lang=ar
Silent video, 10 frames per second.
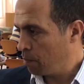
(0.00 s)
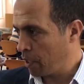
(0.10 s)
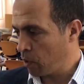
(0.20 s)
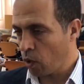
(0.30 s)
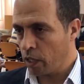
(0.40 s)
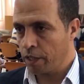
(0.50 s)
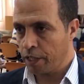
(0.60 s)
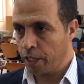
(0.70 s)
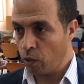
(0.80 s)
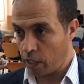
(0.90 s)
بعض اللقى
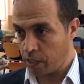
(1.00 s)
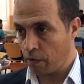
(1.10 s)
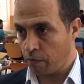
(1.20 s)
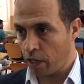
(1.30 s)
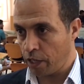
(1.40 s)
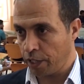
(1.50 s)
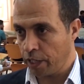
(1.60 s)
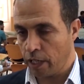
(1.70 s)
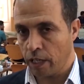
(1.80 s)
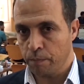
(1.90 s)
الأثرية وخاصة
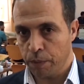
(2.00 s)
الفخارية